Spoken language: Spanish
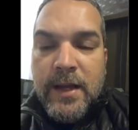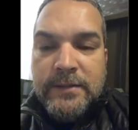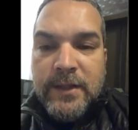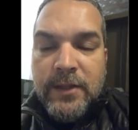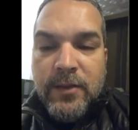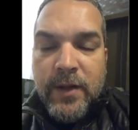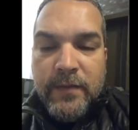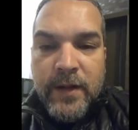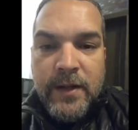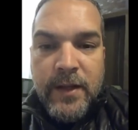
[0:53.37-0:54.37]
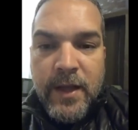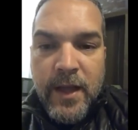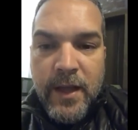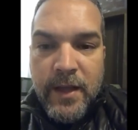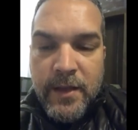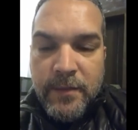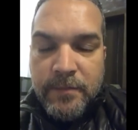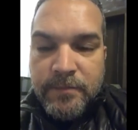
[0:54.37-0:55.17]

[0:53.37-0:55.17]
hacer durante el día. Es,